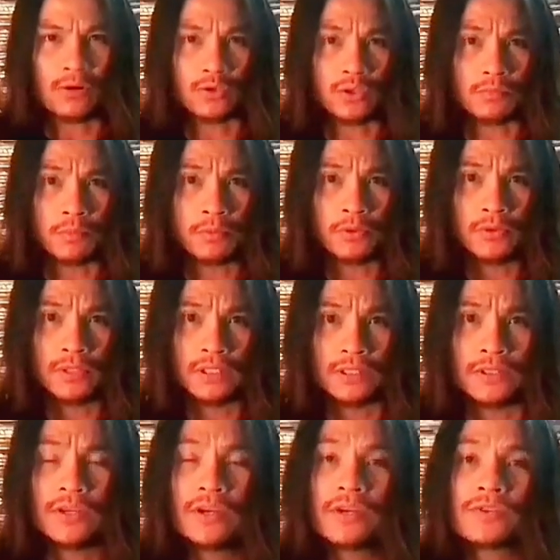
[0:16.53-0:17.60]
เราจะพูดถึ
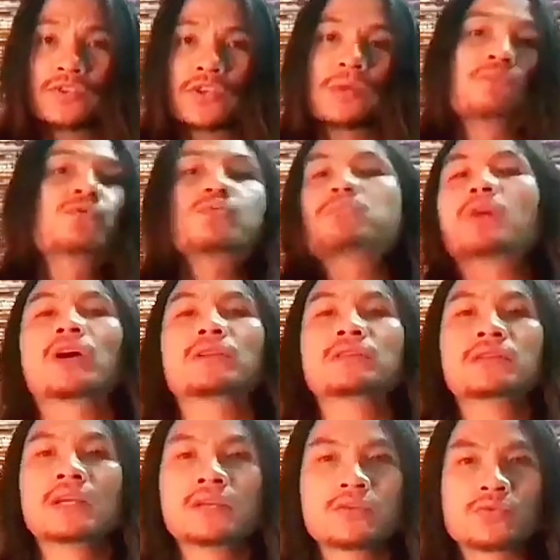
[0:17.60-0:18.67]
งเจมส์บอน d ์
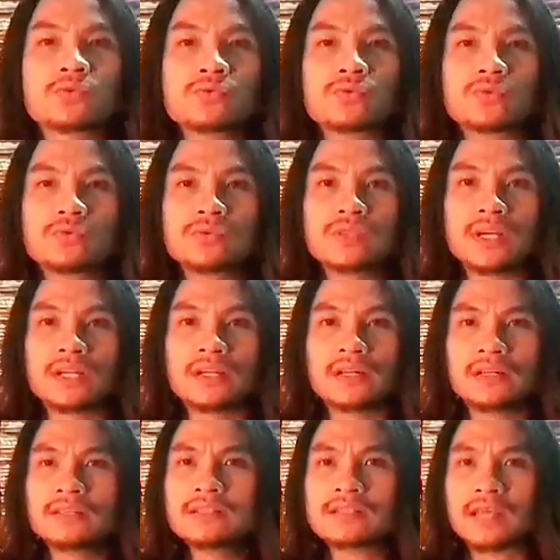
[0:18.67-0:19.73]

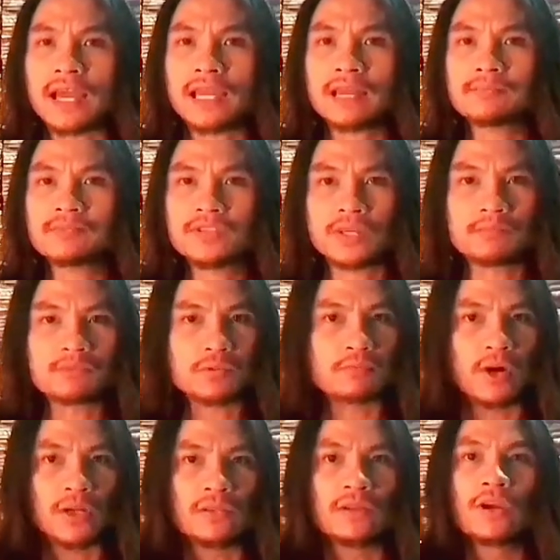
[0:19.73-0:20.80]
007 หรือสายลับเจมส์
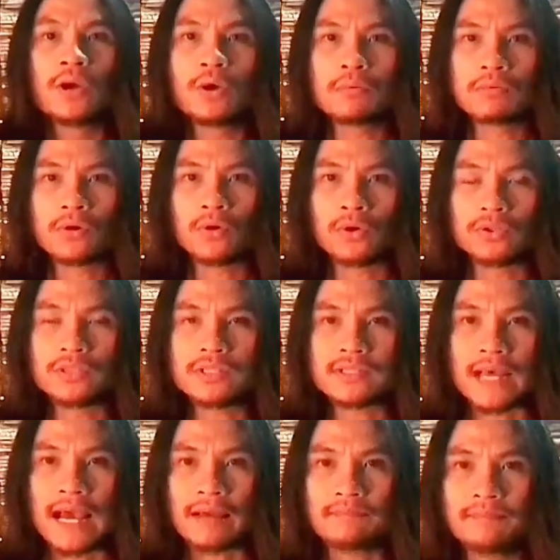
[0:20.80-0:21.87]
บอ n d คนที่
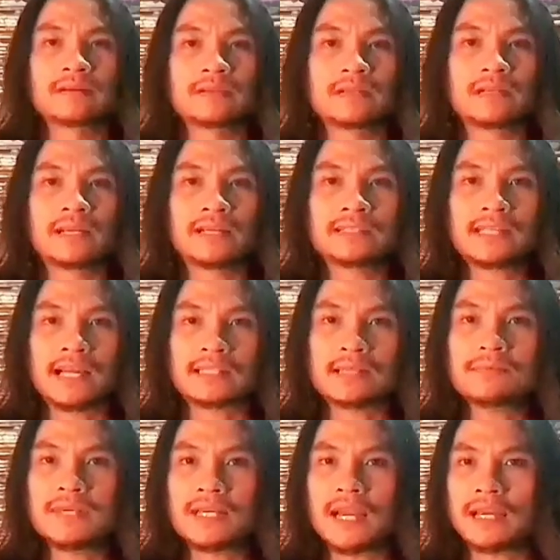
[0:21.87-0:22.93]
3 หลังจาก
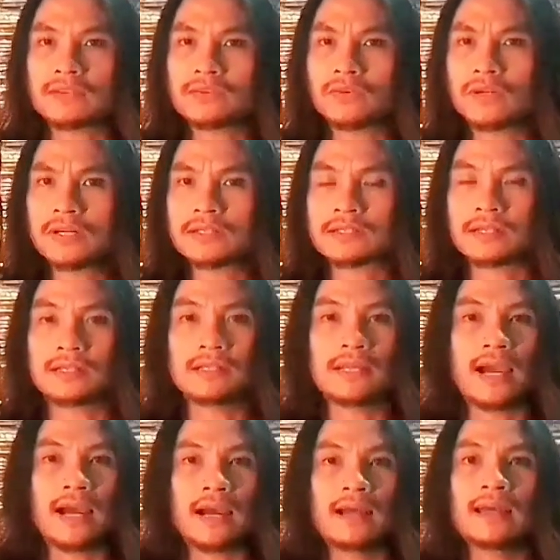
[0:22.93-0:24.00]
ที่มีการยกเลิกสัญ
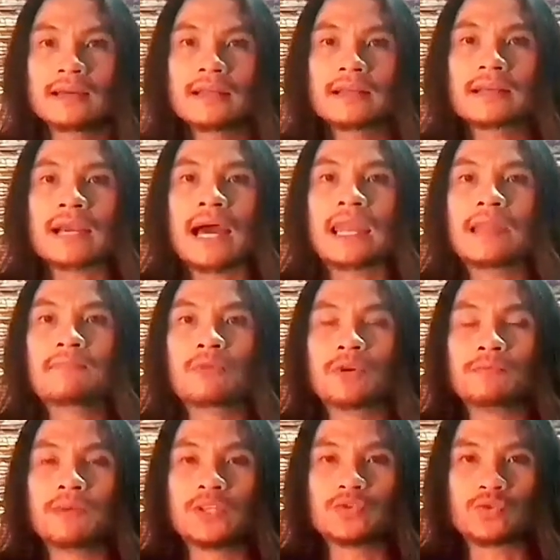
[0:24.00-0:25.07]
ญาการรับบ
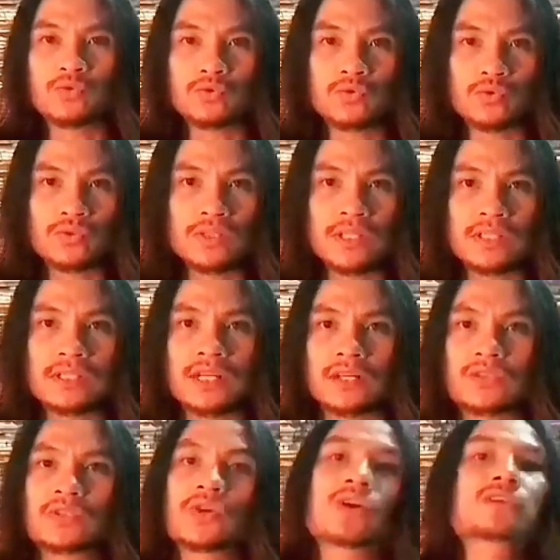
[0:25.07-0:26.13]
ทเป็น 007
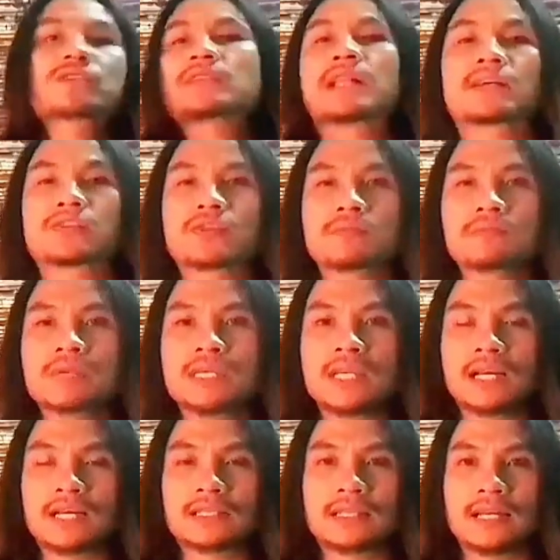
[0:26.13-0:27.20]
จากจอร์จลาเซนบี้
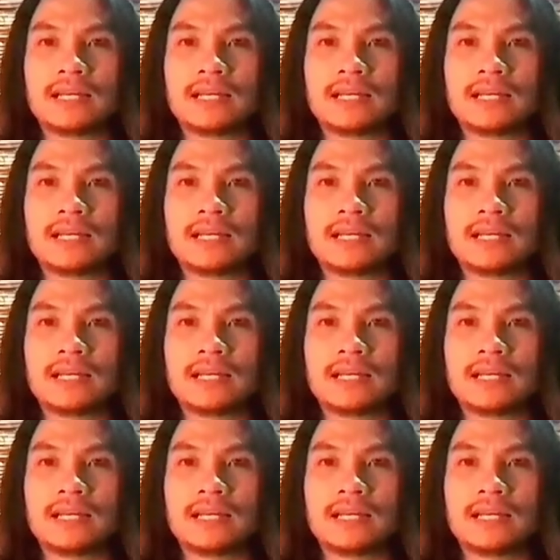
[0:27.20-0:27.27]
อย่า